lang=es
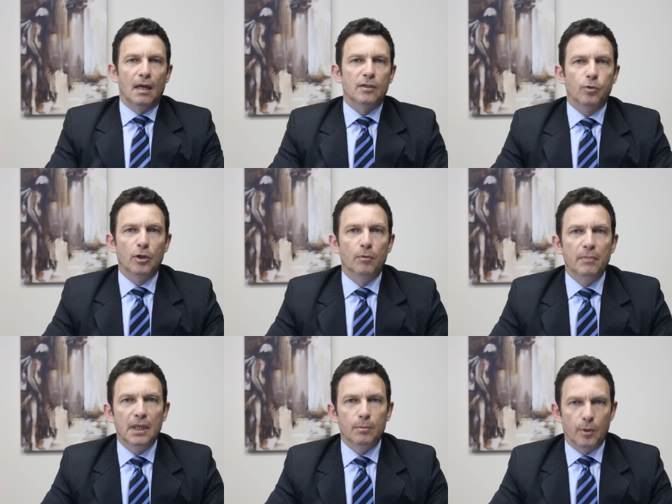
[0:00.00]
El sueldo
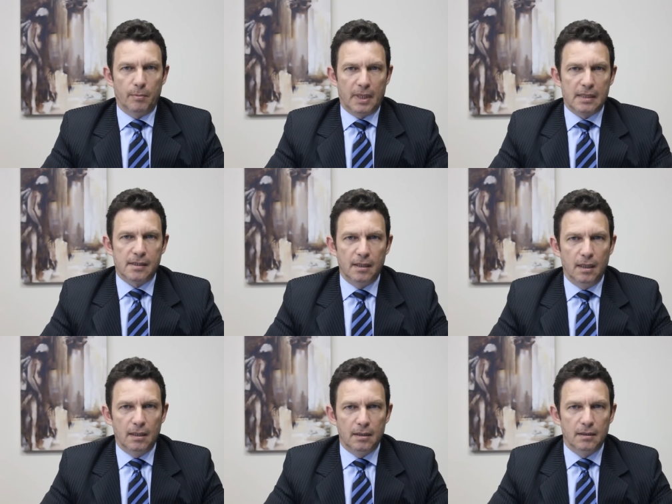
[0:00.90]
mínimo en
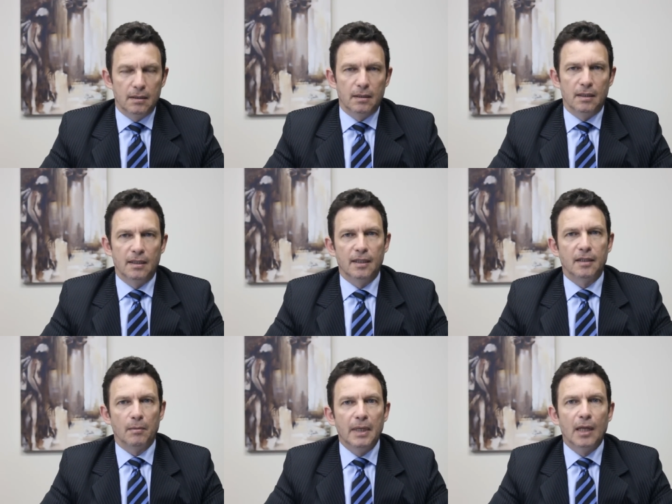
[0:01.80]
Brasil es
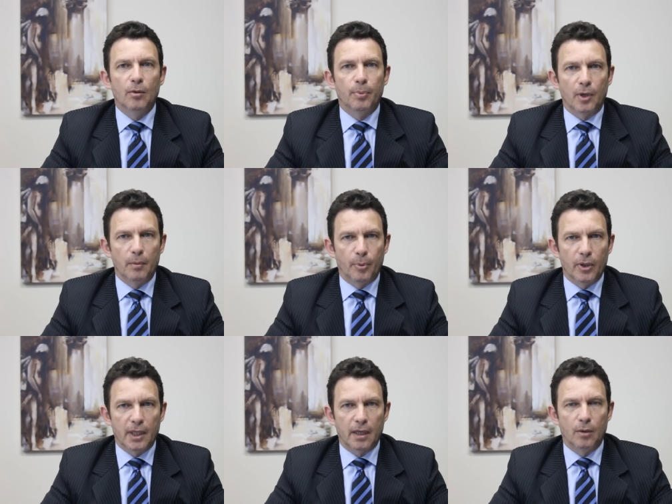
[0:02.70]
determinado por el
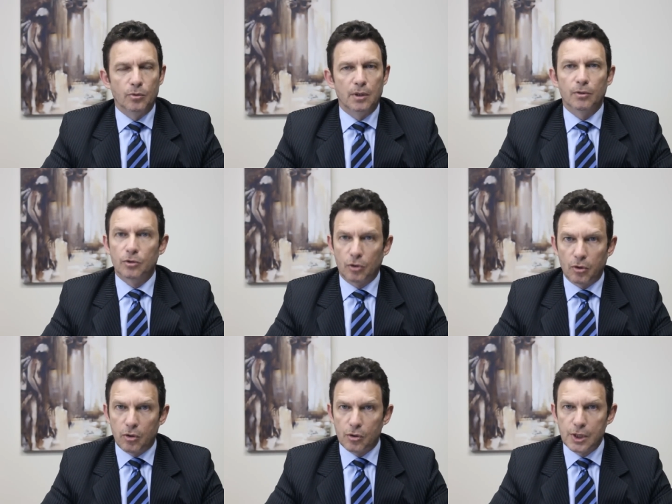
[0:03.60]
Poder Ejecutivo
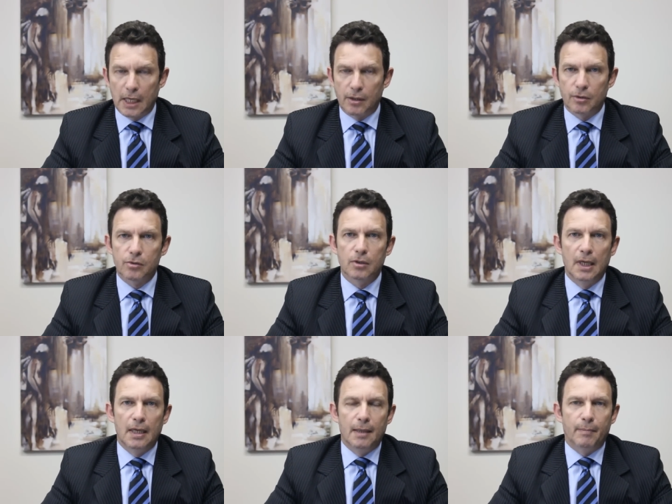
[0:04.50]
todos los años.
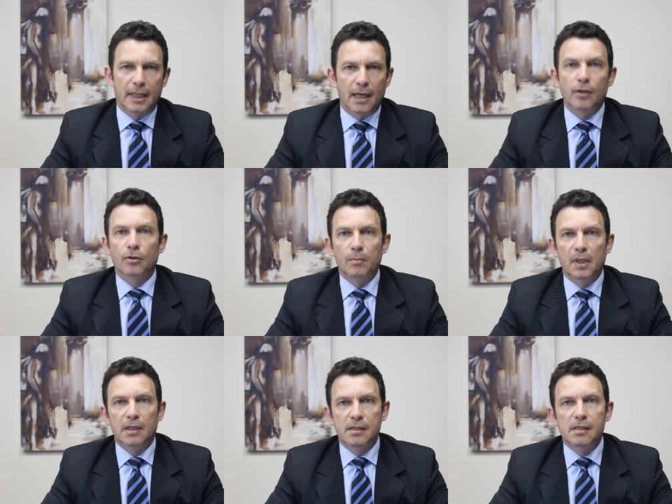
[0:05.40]
Para el año
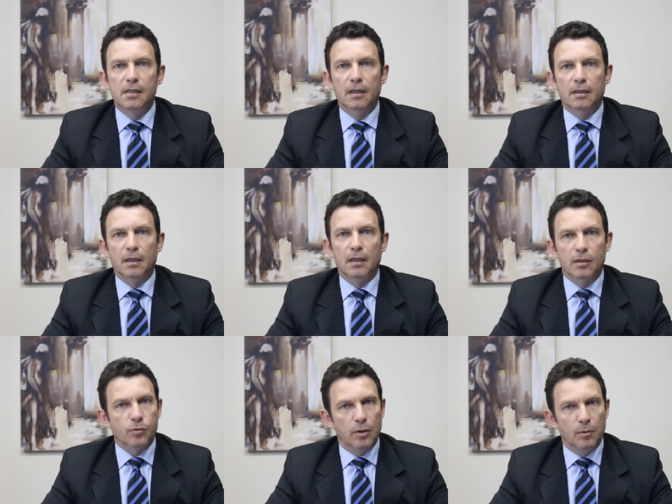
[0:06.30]
2017
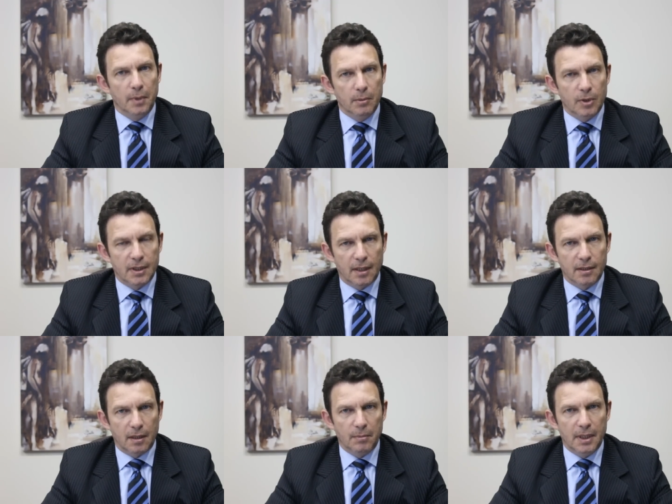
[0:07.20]
el sueldo mínimo está
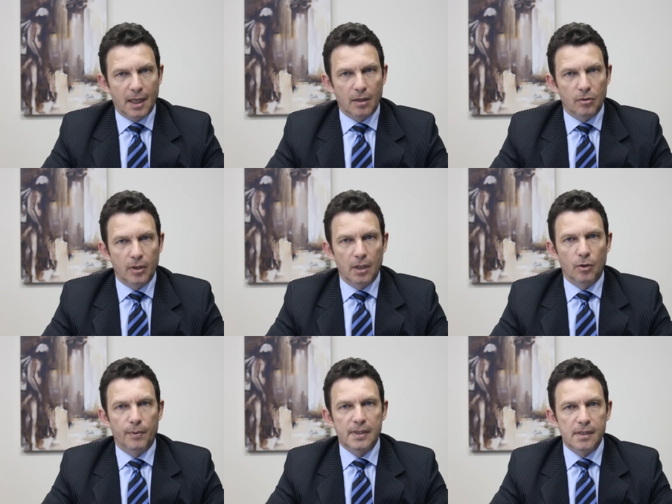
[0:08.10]
determinado
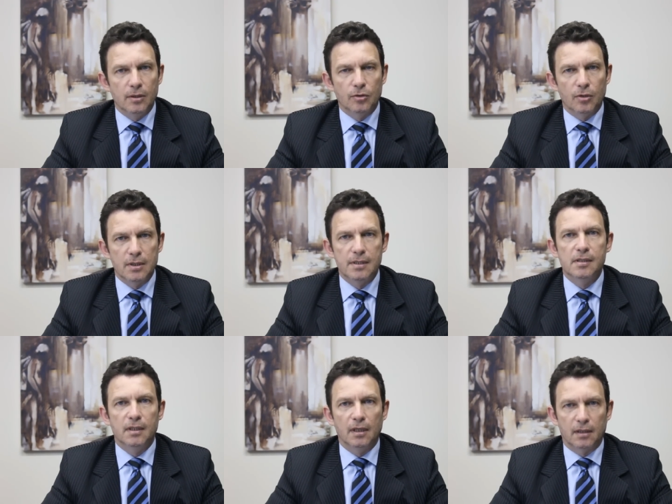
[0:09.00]
en
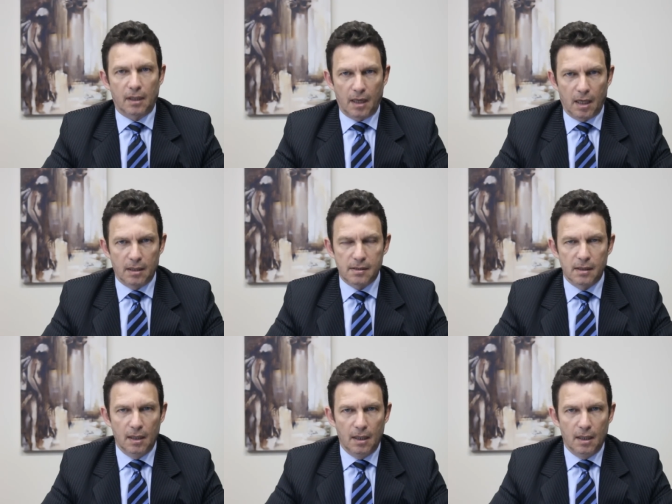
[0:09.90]
917 reales.